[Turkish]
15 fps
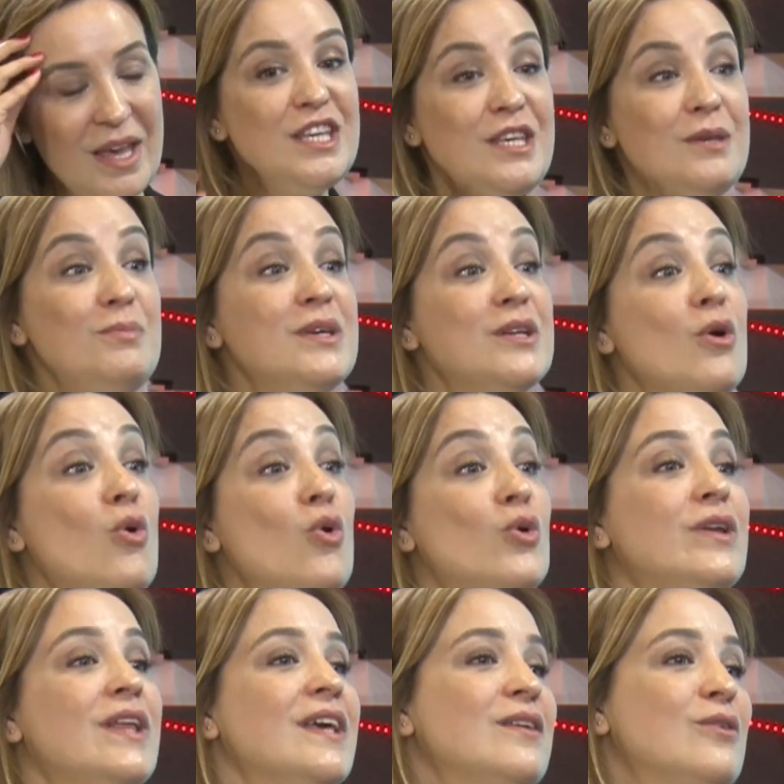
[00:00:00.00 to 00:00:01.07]
iyi bir
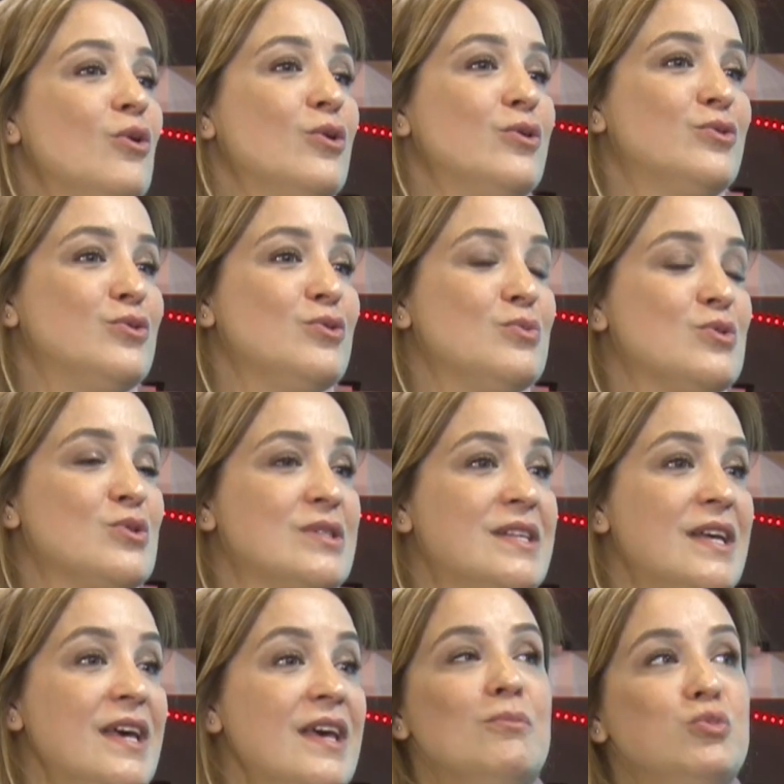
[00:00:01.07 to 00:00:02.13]
örnek gördüğümüzde